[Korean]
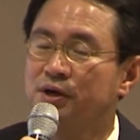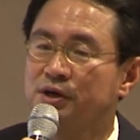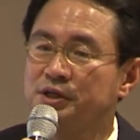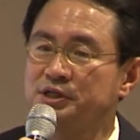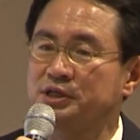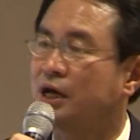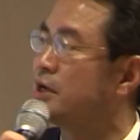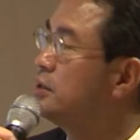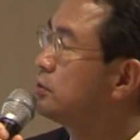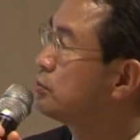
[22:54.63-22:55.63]
근데 이제
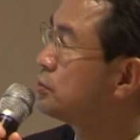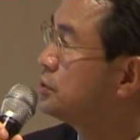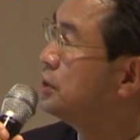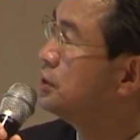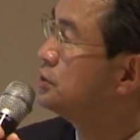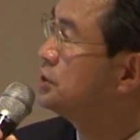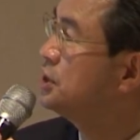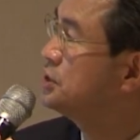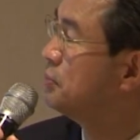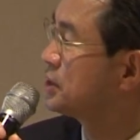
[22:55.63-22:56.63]
다른 것들도
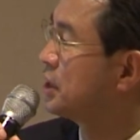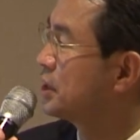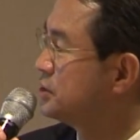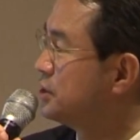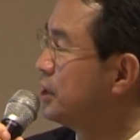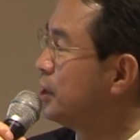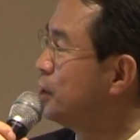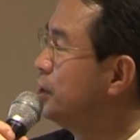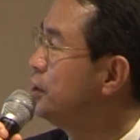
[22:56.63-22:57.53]
첼시 마찬가지다.